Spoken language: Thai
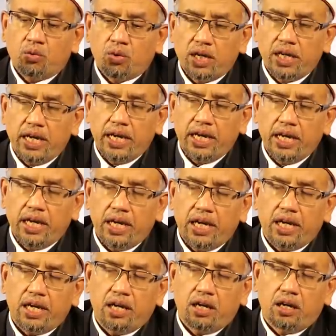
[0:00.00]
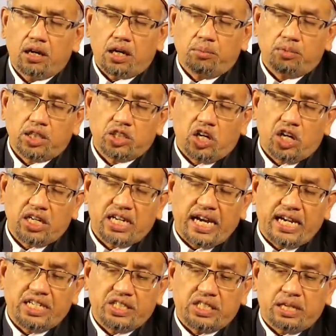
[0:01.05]
วันนี้รอมฎอน
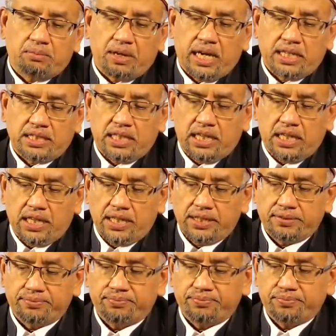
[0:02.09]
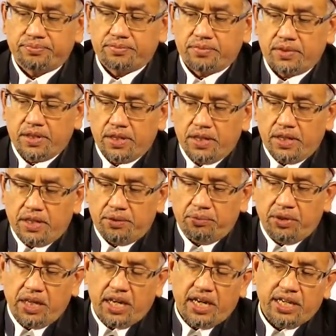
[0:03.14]
ใกล้จะมาถึง
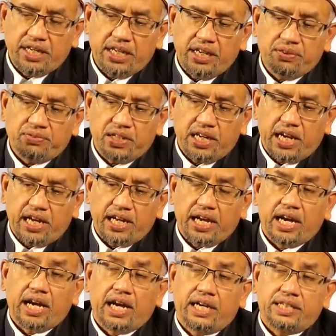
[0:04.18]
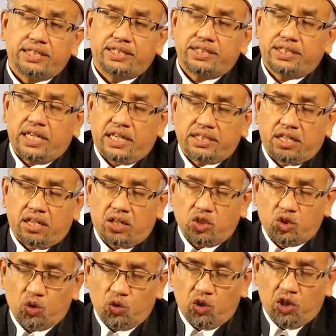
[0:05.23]
มีหะดีษที่รายงานจากท่าน
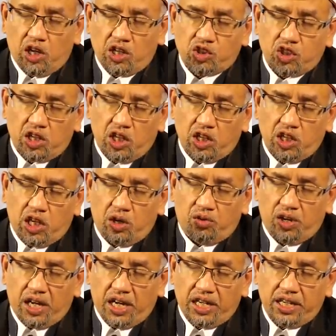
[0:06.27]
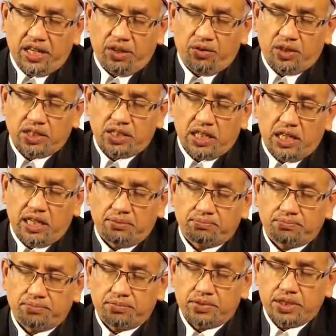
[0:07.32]
รอซูลุลลอฮ์ ศ็อลลัลลอฮุอะลัยฮิวะซัลลั
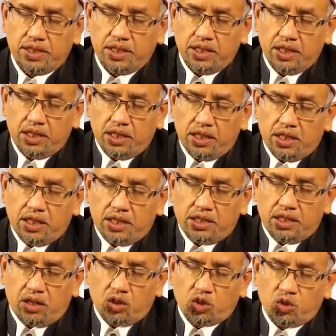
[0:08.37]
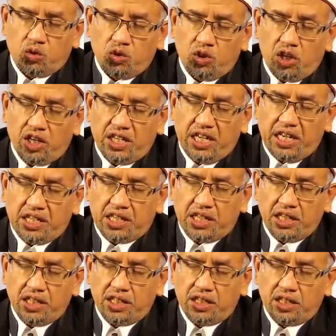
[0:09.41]
มท่านรอซูลุลลอฮ์ได้
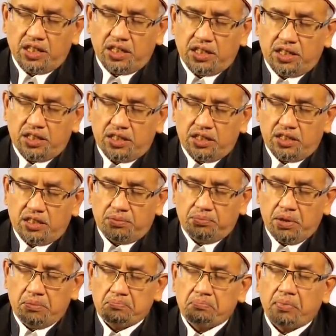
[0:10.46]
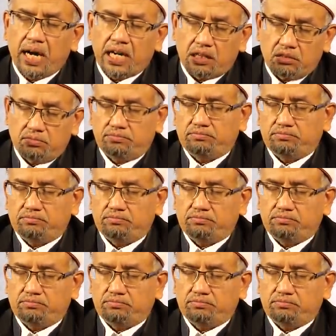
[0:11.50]
ขึ้นมิมบัร